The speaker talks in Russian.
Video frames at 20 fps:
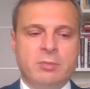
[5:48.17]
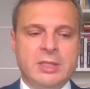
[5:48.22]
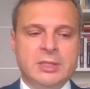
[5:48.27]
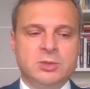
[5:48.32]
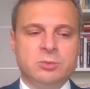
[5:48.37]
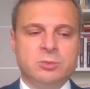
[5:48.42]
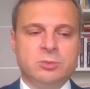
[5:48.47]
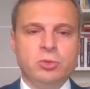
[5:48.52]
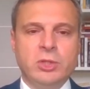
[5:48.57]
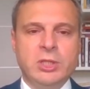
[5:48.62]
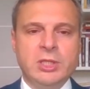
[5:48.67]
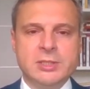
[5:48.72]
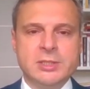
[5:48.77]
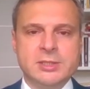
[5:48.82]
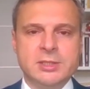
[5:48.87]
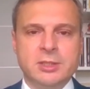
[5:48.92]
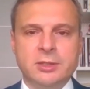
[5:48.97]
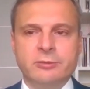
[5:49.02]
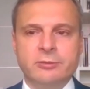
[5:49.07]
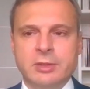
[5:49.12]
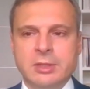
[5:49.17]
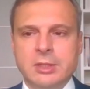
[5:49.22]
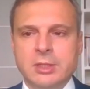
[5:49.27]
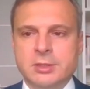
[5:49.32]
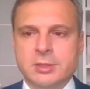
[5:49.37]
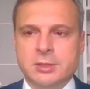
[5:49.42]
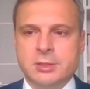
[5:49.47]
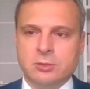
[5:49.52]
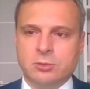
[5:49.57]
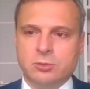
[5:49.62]
Поэтому если
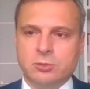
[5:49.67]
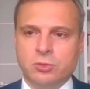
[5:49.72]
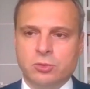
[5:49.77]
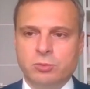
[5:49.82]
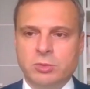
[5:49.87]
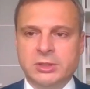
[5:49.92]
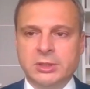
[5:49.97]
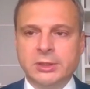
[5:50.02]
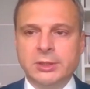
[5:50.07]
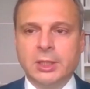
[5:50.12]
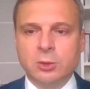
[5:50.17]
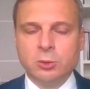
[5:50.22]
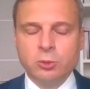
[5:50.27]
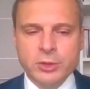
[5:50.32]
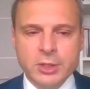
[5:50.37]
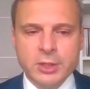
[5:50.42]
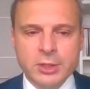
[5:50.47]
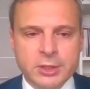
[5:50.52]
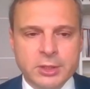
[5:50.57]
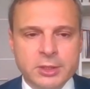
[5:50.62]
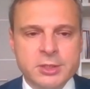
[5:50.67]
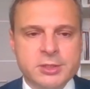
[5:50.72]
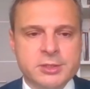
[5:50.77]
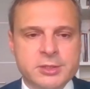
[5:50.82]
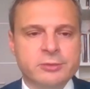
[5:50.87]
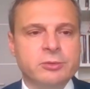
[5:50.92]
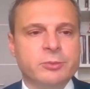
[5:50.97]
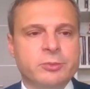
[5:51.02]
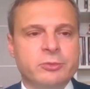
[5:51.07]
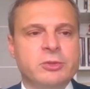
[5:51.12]
говорить о методологии
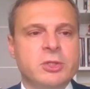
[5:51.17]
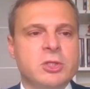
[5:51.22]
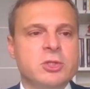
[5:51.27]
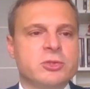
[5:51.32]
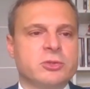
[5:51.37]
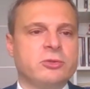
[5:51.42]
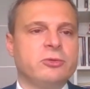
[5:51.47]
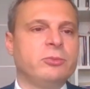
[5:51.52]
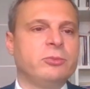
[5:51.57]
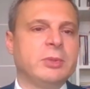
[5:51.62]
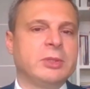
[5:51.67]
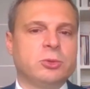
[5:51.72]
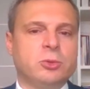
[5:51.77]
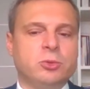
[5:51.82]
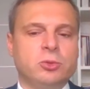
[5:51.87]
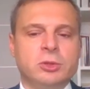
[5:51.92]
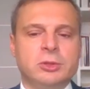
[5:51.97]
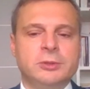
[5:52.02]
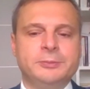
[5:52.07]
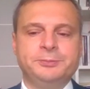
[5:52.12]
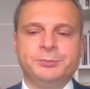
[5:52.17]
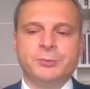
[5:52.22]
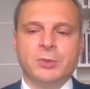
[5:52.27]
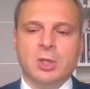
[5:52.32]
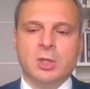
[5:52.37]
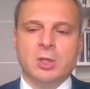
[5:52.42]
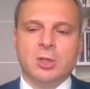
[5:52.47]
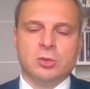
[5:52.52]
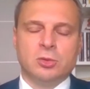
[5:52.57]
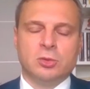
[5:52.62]
когнитивно-поведенческого подхода,
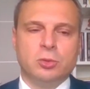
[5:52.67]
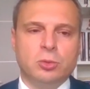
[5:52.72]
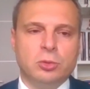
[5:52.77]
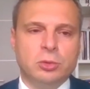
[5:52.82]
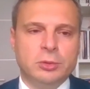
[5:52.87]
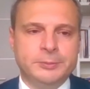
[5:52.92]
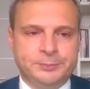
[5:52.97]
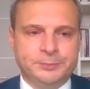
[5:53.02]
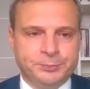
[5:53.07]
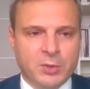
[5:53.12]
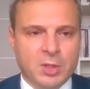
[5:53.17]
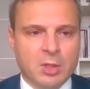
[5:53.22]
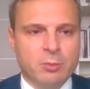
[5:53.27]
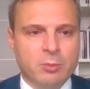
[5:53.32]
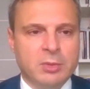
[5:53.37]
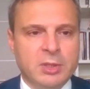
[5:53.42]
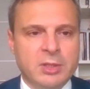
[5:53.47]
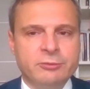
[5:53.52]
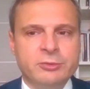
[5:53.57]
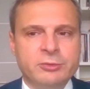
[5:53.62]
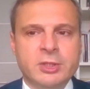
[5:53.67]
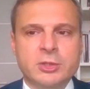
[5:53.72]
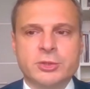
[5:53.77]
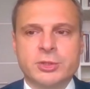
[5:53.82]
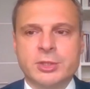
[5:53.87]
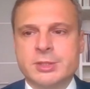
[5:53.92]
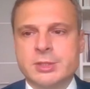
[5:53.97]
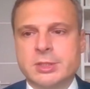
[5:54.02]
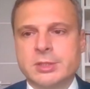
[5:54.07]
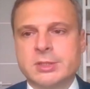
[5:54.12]
то мы в
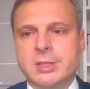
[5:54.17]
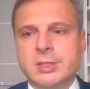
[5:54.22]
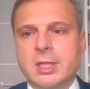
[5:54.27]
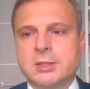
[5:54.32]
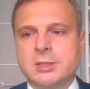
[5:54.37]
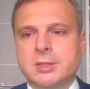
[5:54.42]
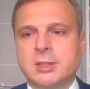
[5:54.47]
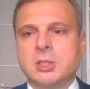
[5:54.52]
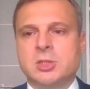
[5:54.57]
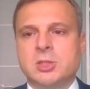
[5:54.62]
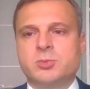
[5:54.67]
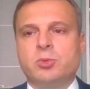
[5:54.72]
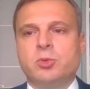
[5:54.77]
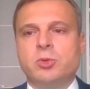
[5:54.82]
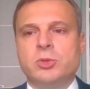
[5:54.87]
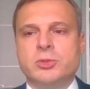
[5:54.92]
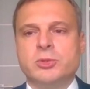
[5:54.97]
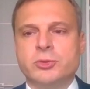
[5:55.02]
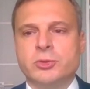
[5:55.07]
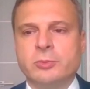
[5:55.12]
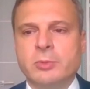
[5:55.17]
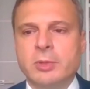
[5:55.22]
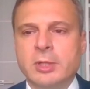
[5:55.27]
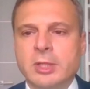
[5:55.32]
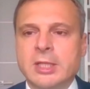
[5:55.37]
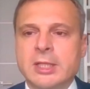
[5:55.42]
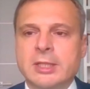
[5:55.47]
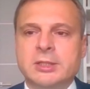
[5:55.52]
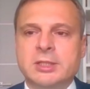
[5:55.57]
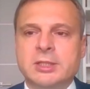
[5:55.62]
нашей ассоциации
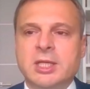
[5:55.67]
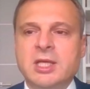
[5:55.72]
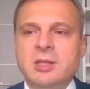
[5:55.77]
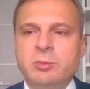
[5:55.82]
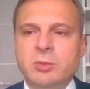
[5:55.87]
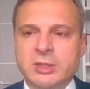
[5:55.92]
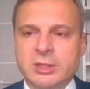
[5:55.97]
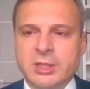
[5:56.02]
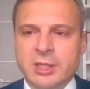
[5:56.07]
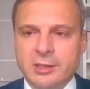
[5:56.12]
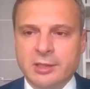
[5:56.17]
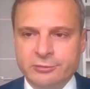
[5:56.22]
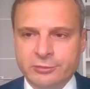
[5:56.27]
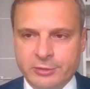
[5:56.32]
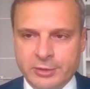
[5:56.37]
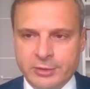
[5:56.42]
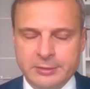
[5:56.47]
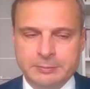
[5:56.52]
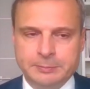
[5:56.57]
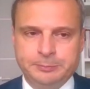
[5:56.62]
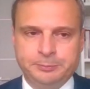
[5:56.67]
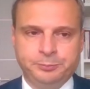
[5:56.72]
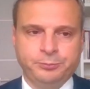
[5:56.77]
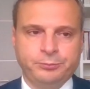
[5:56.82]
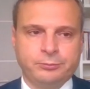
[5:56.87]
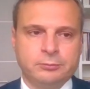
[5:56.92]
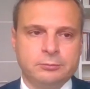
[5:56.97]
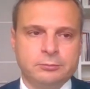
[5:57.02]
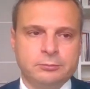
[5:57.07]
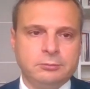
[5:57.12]
используем три метафоры,
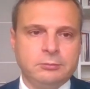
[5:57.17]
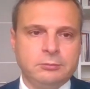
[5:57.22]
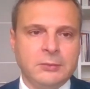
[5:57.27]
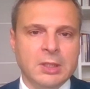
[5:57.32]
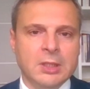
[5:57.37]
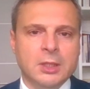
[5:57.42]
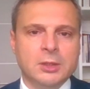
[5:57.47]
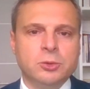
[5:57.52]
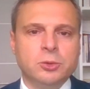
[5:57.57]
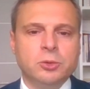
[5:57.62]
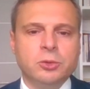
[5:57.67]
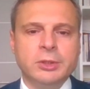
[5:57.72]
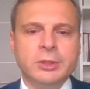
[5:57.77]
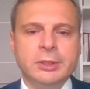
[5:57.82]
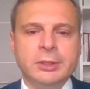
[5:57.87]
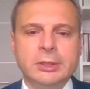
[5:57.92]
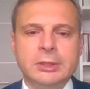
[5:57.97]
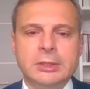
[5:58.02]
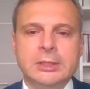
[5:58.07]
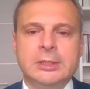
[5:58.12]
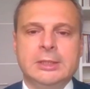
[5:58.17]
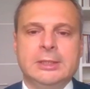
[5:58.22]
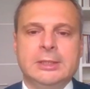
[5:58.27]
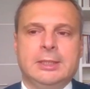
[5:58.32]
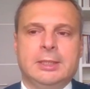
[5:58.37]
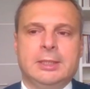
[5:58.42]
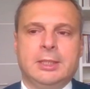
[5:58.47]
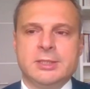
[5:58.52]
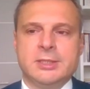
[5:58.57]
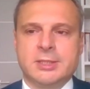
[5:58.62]
которые
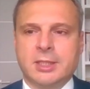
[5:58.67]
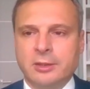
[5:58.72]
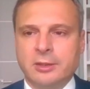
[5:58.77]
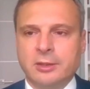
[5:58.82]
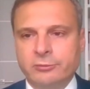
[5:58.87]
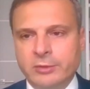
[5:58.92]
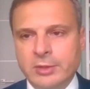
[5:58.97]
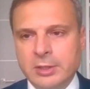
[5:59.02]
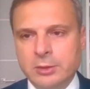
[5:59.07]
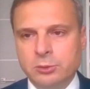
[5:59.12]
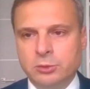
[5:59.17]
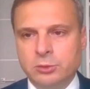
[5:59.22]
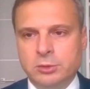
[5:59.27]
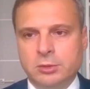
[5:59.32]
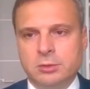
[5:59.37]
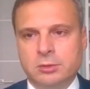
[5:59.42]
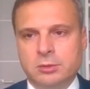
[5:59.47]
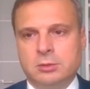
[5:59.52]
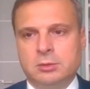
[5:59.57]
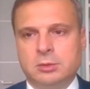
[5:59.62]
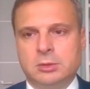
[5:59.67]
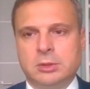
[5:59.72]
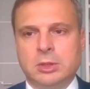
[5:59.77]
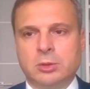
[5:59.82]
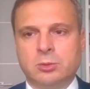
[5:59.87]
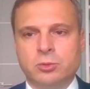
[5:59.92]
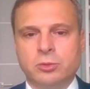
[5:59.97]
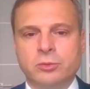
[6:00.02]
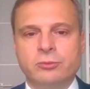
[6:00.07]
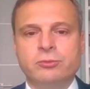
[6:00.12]
раскрывают
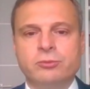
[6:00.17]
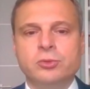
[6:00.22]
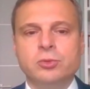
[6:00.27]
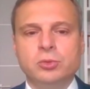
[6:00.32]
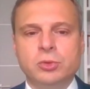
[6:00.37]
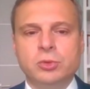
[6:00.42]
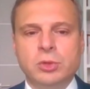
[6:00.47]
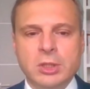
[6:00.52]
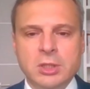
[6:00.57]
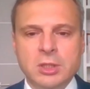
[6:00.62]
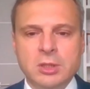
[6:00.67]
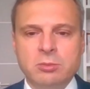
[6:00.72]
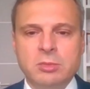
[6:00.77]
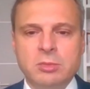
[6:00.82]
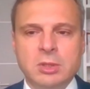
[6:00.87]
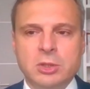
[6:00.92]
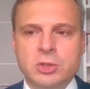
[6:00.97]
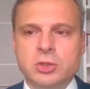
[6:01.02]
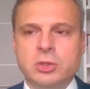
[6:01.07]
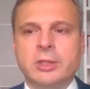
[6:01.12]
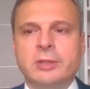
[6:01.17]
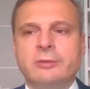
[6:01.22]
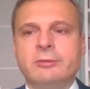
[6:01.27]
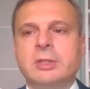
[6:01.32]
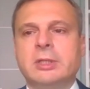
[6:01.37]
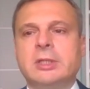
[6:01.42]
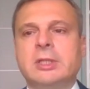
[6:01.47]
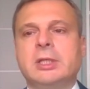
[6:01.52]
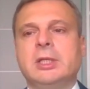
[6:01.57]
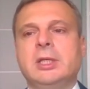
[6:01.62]
такой внутренний мир
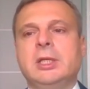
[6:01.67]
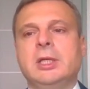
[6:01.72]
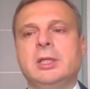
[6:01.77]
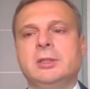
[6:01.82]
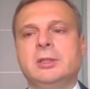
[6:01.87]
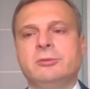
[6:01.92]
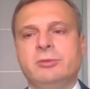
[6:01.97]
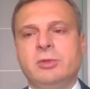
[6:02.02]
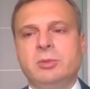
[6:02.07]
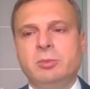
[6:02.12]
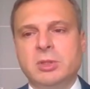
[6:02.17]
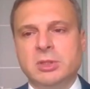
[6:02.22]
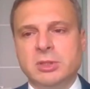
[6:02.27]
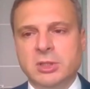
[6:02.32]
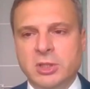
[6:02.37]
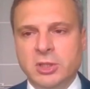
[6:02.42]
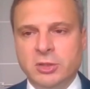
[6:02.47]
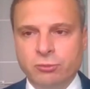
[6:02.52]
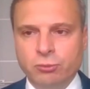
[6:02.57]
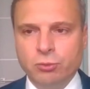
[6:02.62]
человека и одновременно